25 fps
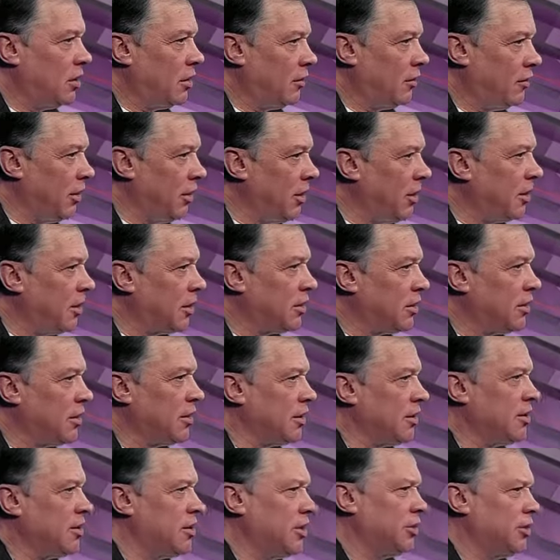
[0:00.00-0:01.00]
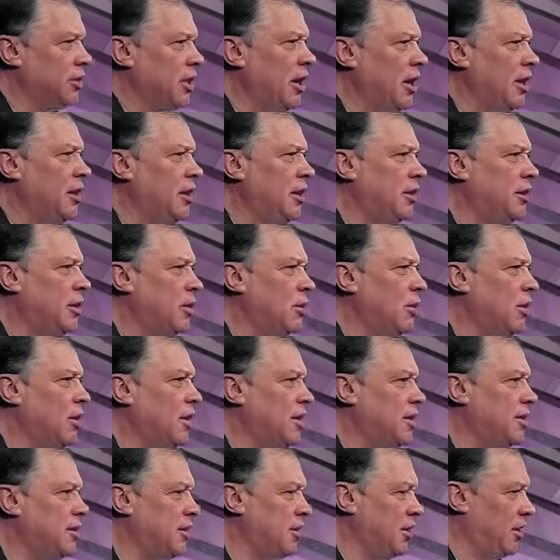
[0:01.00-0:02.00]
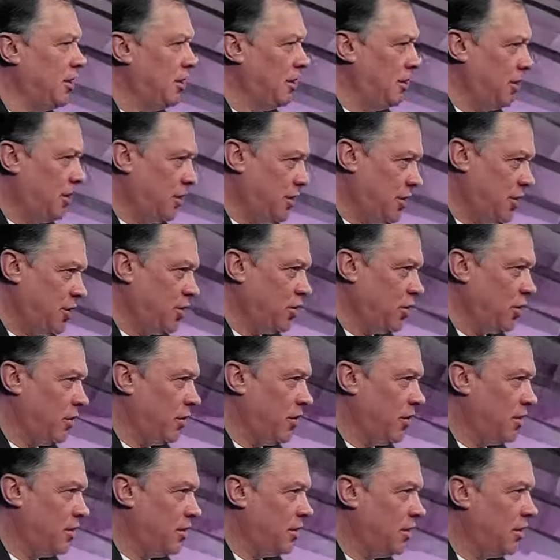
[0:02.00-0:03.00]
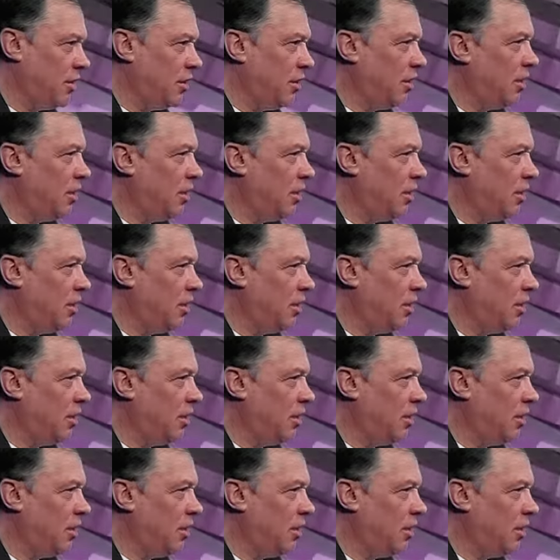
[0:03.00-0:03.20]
В Ильгарте центральная дорога сделана на совесть.